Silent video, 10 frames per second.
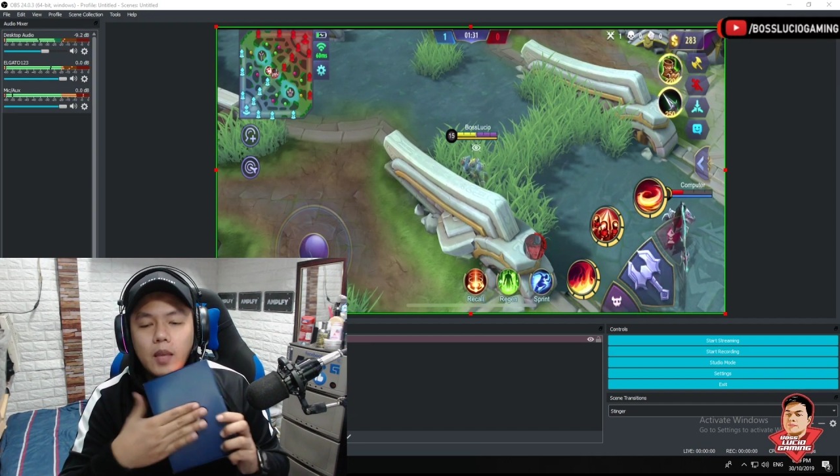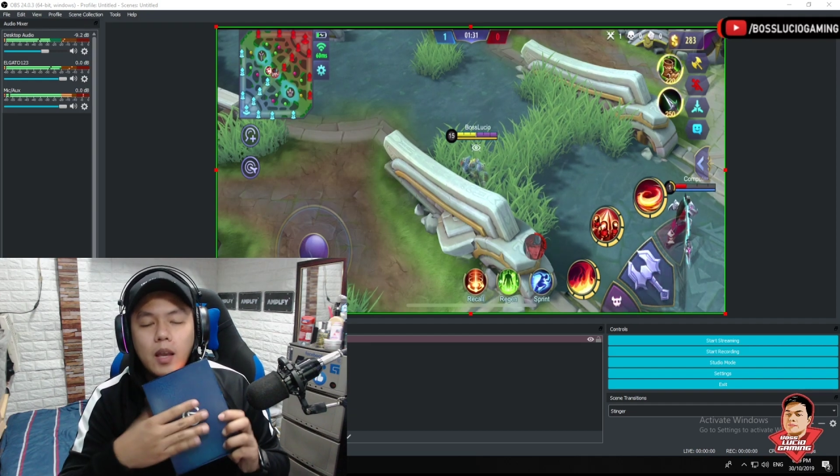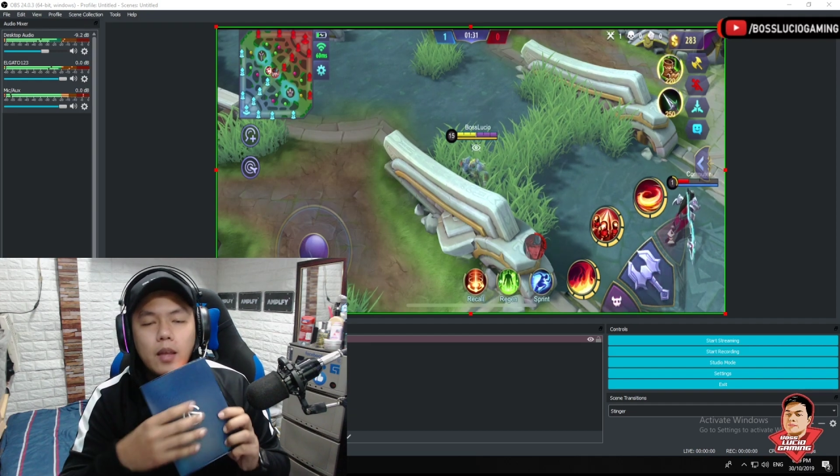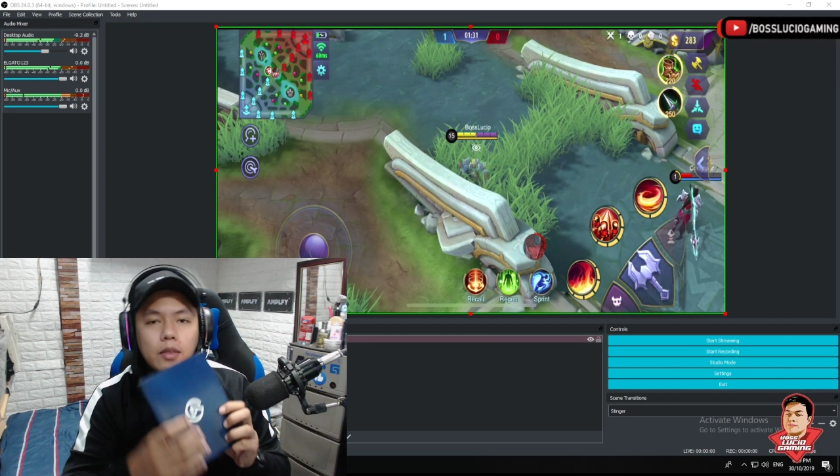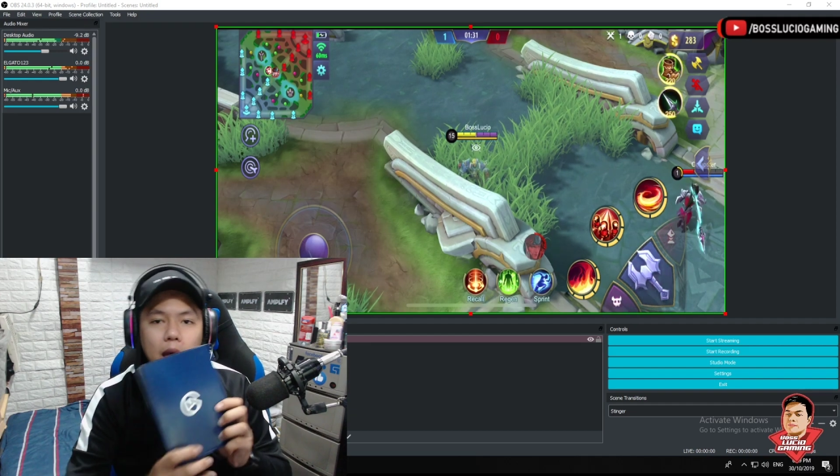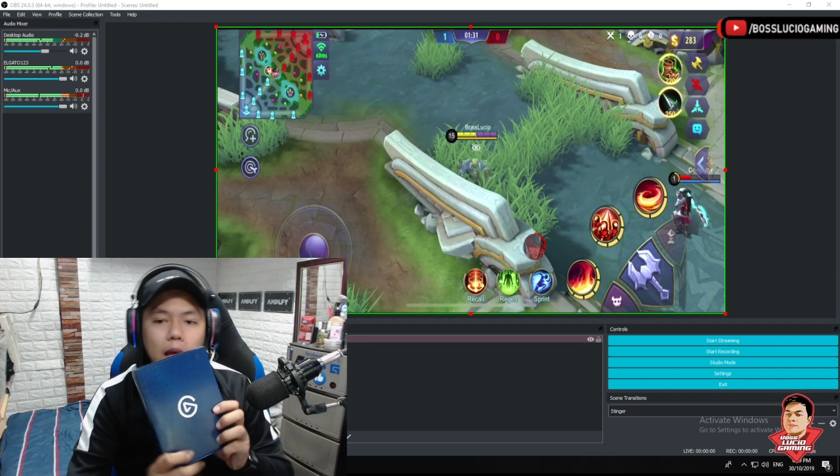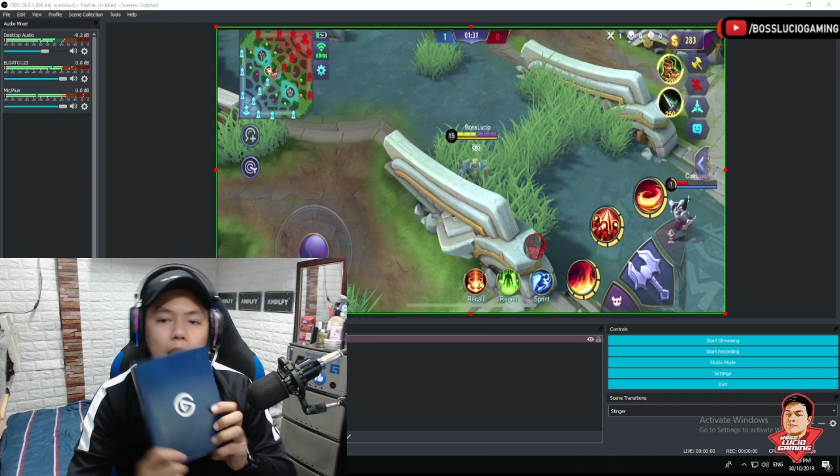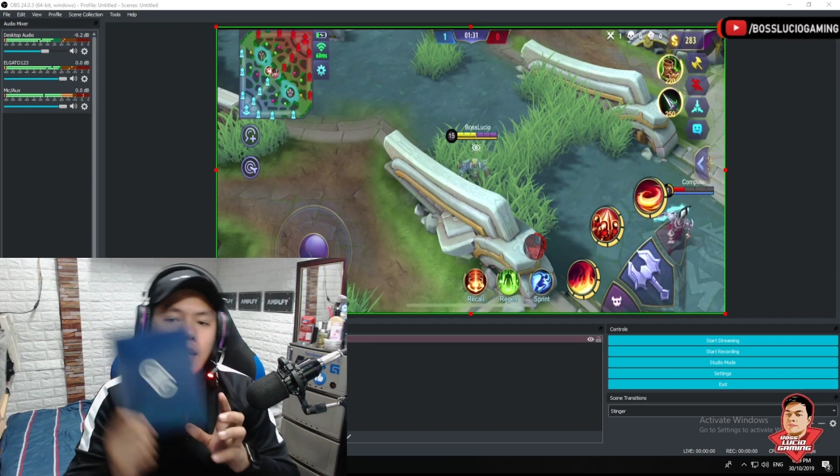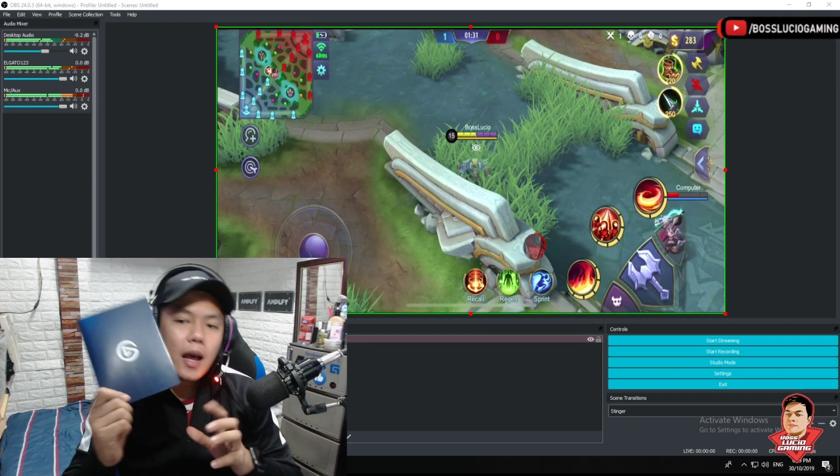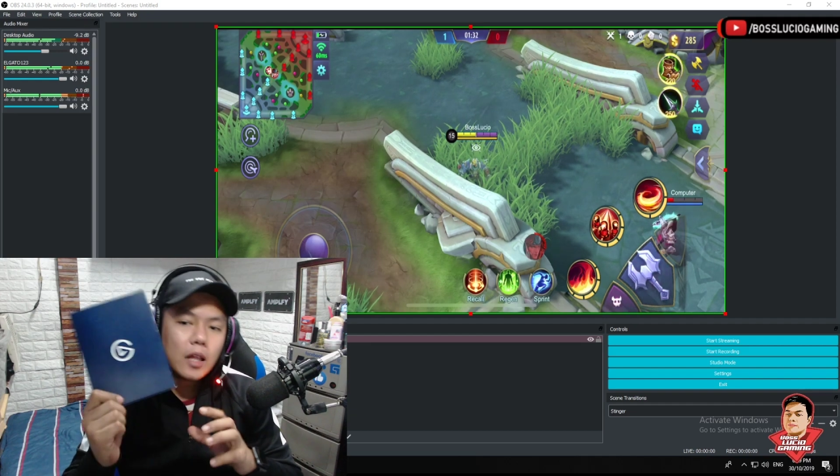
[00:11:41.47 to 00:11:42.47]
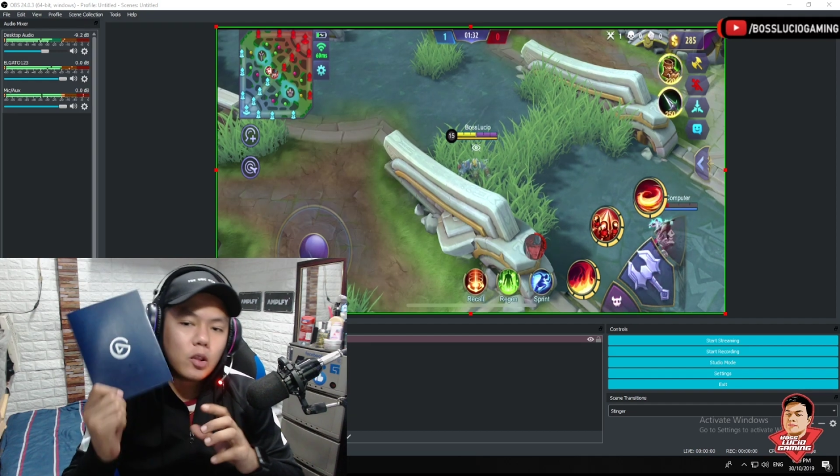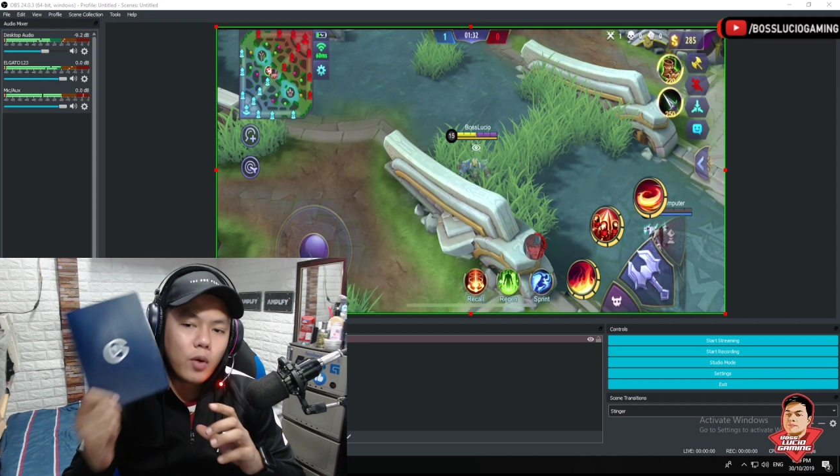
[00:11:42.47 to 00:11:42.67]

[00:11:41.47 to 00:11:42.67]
The Elgato